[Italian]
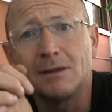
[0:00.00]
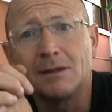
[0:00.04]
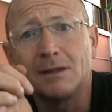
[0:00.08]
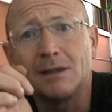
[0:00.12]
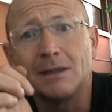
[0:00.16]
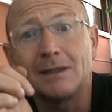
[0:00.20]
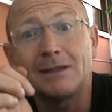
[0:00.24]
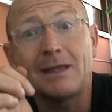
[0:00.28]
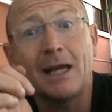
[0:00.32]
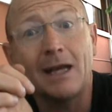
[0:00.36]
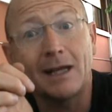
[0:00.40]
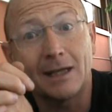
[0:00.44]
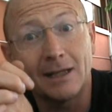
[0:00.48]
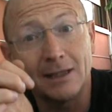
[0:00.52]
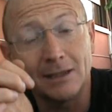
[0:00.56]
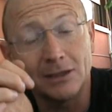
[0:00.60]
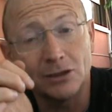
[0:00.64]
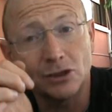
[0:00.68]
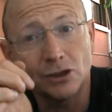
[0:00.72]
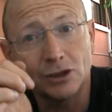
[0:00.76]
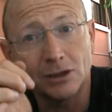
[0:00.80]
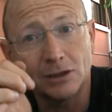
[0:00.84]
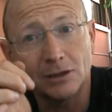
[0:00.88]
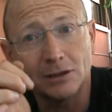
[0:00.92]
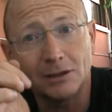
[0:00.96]
i
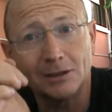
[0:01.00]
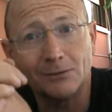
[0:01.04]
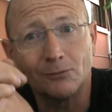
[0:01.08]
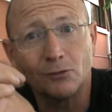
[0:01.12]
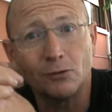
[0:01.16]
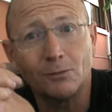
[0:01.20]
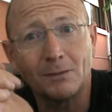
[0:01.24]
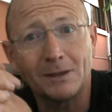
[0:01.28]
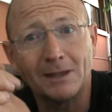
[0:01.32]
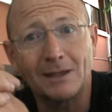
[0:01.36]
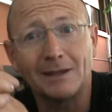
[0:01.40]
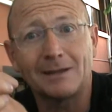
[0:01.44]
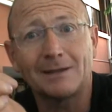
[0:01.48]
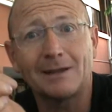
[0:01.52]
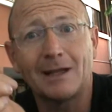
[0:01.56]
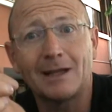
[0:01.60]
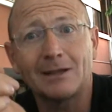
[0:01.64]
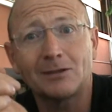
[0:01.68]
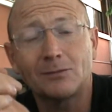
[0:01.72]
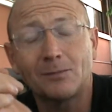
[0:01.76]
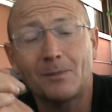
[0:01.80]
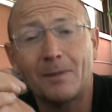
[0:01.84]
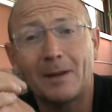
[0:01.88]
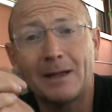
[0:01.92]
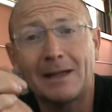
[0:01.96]
tecnici devono mettersi
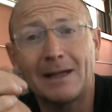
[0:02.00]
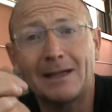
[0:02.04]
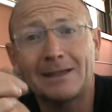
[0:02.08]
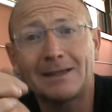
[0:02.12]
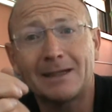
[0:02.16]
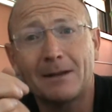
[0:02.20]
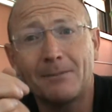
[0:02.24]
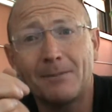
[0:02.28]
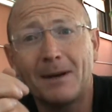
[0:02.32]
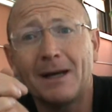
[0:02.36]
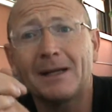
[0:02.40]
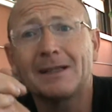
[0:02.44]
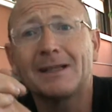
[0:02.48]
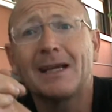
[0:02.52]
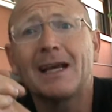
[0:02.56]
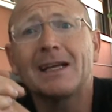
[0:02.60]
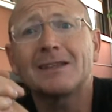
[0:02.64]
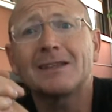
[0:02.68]
dall'altra parte e